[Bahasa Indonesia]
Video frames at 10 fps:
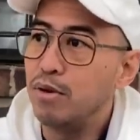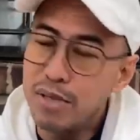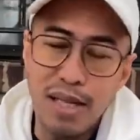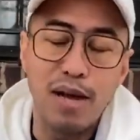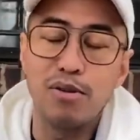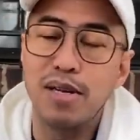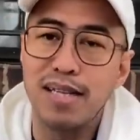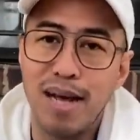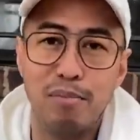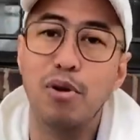Ustadz harus
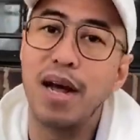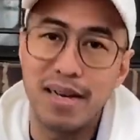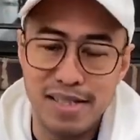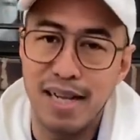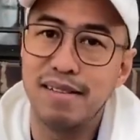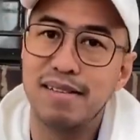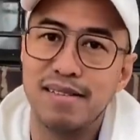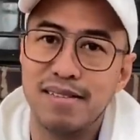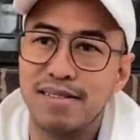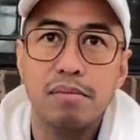lihat Abdur Arsyad.
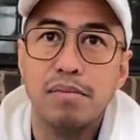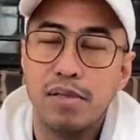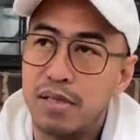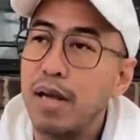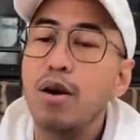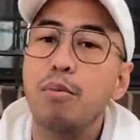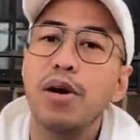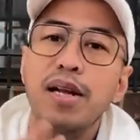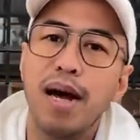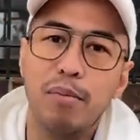Saya
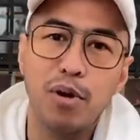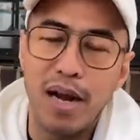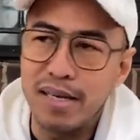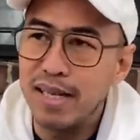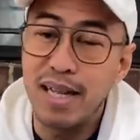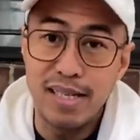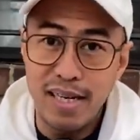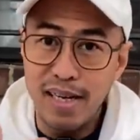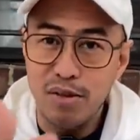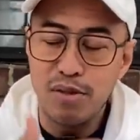ngomongin Abdur Arsyad aja
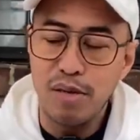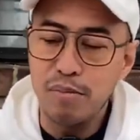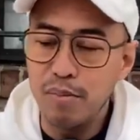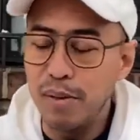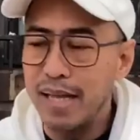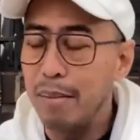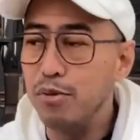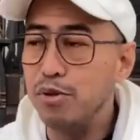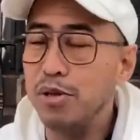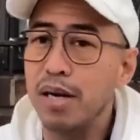deh yang sudah
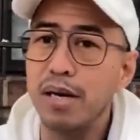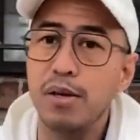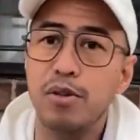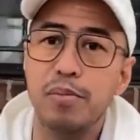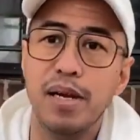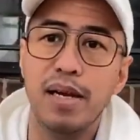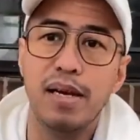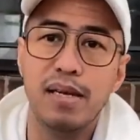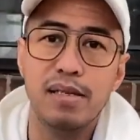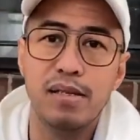bertamu juga ke
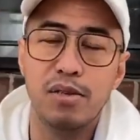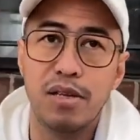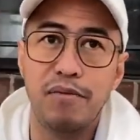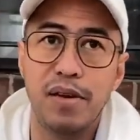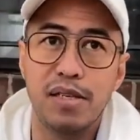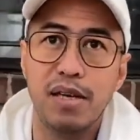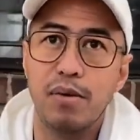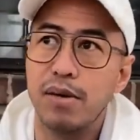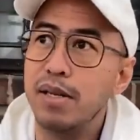YouTube-nya Ustadz Felix Yao.